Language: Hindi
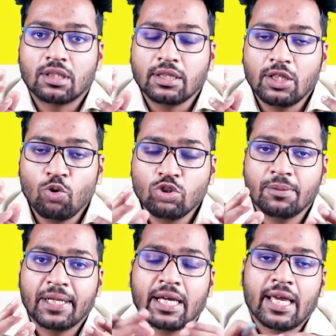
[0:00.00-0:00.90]
गतिरोध
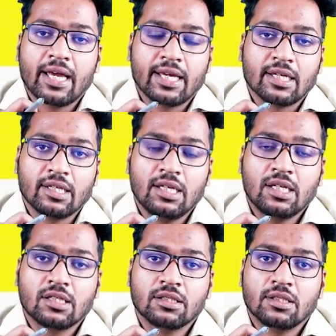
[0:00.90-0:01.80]
बन गया है
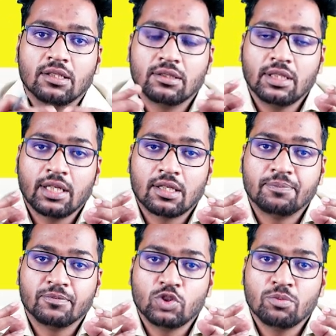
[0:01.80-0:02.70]
एक एक
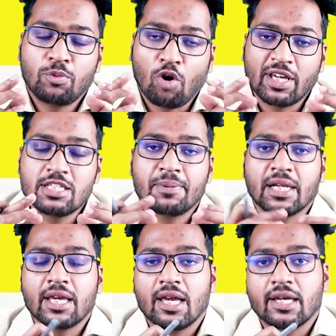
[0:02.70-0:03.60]
जो ब्लॉकेज
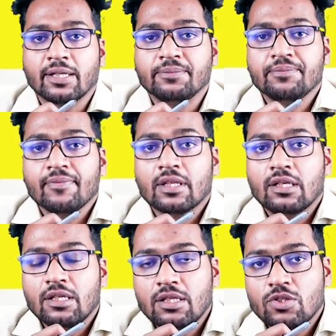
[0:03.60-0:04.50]
बन गया है
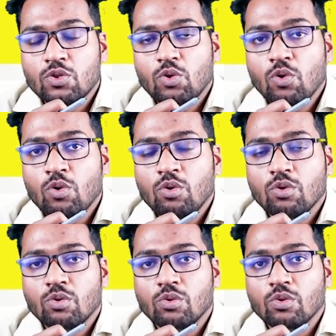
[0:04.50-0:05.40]
इसको
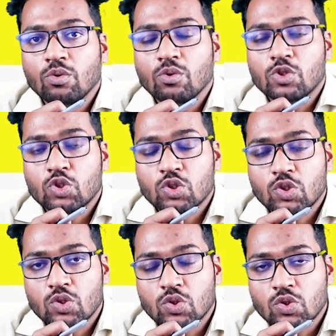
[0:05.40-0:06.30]

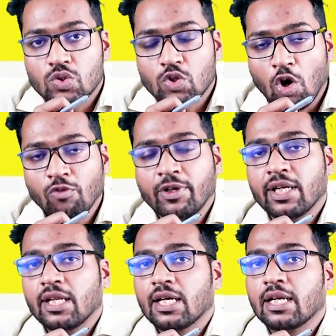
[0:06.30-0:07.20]
सॉल्व
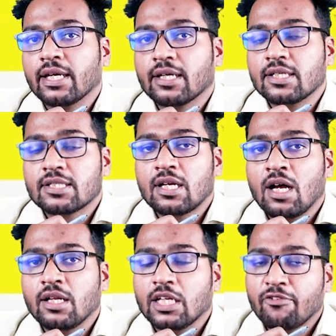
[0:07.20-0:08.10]
करने के लिए
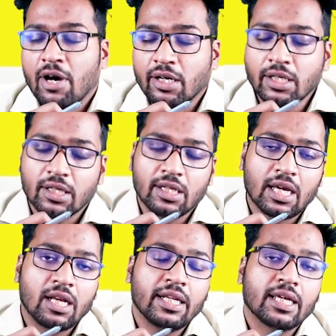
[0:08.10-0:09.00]
इसका निवारण
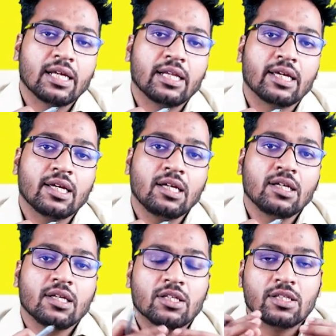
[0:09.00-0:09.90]
निकालने के लिए
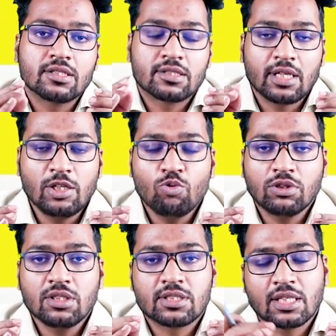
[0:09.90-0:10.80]

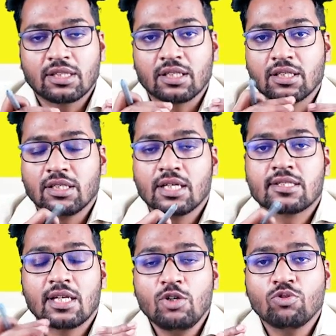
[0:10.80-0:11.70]
संयुक्त सत्र या
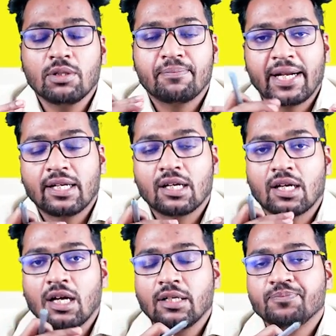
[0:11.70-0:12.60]
संयुक्त बैठक
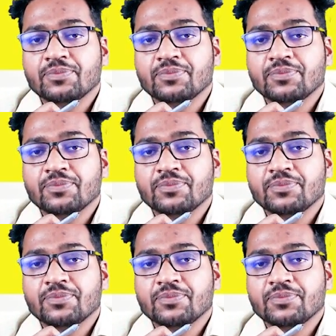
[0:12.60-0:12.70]
का